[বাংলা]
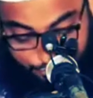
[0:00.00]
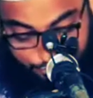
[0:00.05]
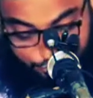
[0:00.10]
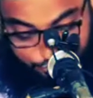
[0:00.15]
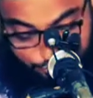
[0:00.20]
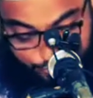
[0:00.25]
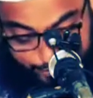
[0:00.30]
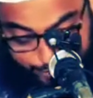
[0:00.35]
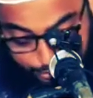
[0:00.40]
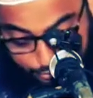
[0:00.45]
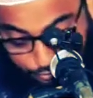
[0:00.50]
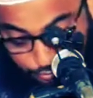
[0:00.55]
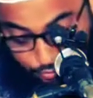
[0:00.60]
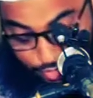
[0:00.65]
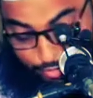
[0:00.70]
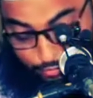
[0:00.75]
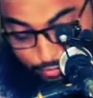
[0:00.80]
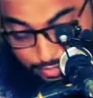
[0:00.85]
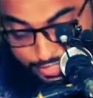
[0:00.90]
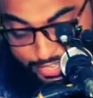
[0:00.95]
সুতরাং
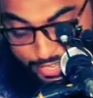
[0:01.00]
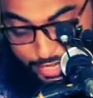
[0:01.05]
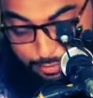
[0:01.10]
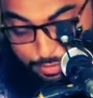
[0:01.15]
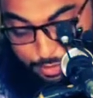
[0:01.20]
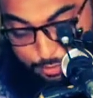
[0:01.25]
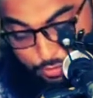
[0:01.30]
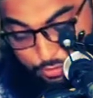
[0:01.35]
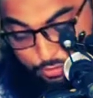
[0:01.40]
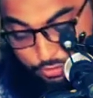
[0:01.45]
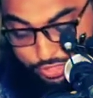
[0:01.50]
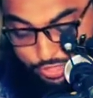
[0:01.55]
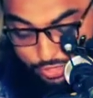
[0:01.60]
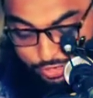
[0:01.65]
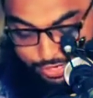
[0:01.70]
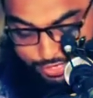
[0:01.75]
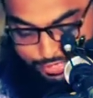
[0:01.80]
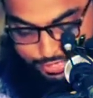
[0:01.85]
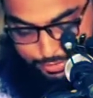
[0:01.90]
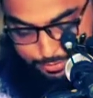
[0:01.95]
কোরআনুল ক্যারিমের বিরোধিতা
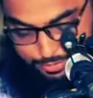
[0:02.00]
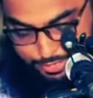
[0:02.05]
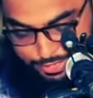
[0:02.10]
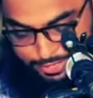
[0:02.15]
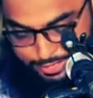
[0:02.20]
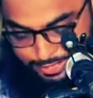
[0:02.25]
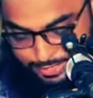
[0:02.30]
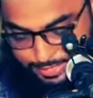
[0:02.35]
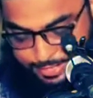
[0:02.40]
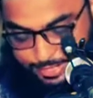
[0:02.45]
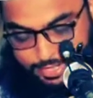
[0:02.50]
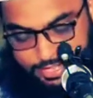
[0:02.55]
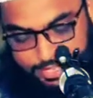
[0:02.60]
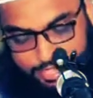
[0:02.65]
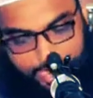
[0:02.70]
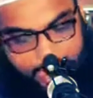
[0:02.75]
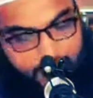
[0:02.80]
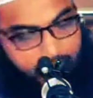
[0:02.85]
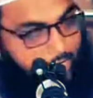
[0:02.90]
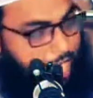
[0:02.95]
করা যাবে না
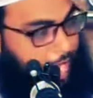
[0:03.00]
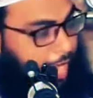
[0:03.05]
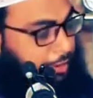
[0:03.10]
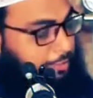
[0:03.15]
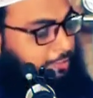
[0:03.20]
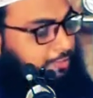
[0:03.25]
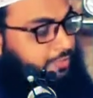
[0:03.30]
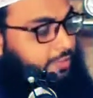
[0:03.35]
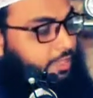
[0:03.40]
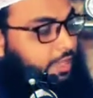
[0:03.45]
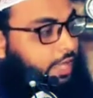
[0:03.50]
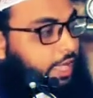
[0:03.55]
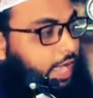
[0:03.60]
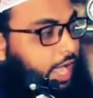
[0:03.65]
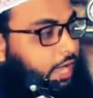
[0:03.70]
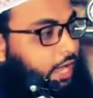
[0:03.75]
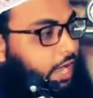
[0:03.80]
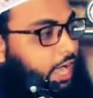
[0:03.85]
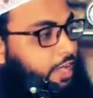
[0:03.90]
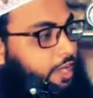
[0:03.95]
আর
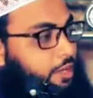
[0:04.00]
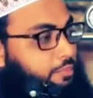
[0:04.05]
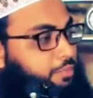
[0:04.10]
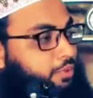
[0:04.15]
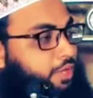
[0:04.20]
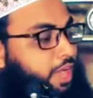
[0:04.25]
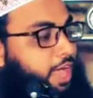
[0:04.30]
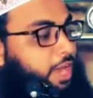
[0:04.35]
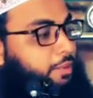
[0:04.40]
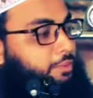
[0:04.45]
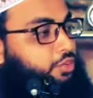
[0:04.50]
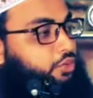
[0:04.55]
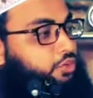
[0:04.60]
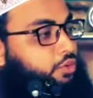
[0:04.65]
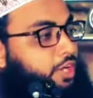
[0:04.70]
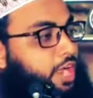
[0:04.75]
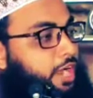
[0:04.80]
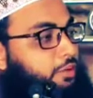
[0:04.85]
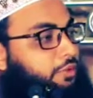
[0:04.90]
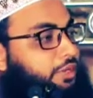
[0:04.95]
আল্লাহ রাব্বুল আলামিন
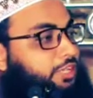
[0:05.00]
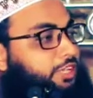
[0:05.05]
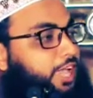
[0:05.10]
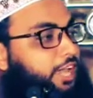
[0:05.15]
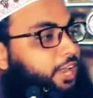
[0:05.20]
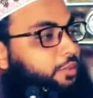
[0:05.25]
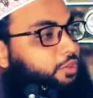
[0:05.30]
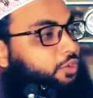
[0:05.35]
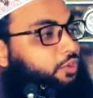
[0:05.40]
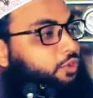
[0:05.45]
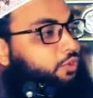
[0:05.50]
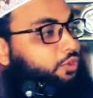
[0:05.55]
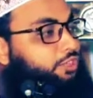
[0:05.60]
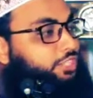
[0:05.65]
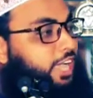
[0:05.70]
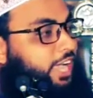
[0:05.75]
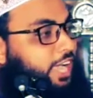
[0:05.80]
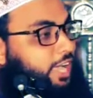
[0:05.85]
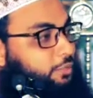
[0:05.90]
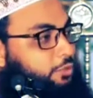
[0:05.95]
কোরআনুল ক্যারিমের অন্য
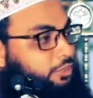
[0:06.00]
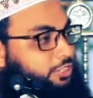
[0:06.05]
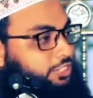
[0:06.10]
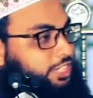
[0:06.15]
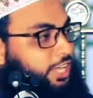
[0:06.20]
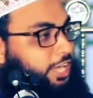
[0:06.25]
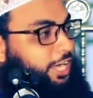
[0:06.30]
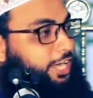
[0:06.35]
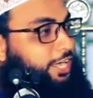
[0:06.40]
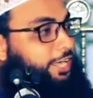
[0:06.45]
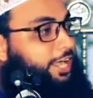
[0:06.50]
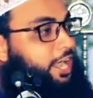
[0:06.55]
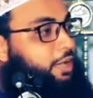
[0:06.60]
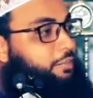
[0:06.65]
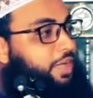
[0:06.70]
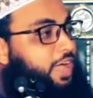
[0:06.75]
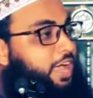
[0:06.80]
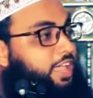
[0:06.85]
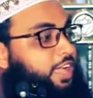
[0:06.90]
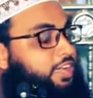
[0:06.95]
জায়গায় বলছেন
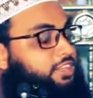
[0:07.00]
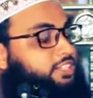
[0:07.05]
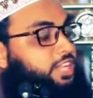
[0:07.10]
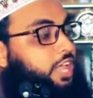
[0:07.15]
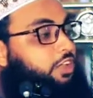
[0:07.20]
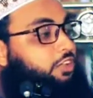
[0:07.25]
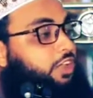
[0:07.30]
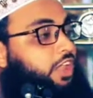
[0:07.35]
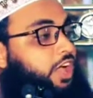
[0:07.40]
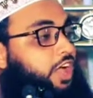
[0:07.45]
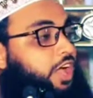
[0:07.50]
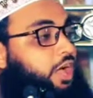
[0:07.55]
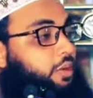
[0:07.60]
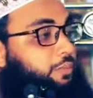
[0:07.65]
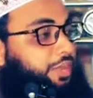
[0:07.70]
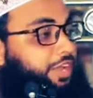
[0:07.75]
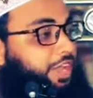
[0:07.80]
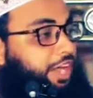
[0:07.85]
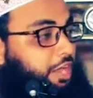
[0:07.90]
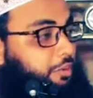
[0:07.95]
ইন্নামা ইয়াখশাল্লাহ
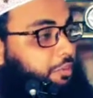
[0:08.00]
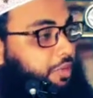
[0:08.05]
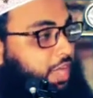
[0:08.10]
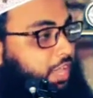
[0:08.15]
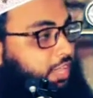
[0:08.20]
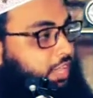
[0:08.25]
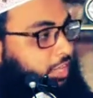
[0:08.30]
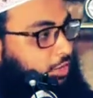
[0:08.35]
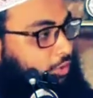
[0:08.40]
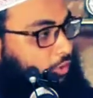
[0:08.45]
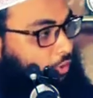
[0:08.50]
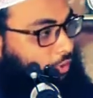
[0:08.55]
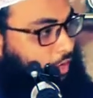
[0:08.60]
মিন ইবাদিহিল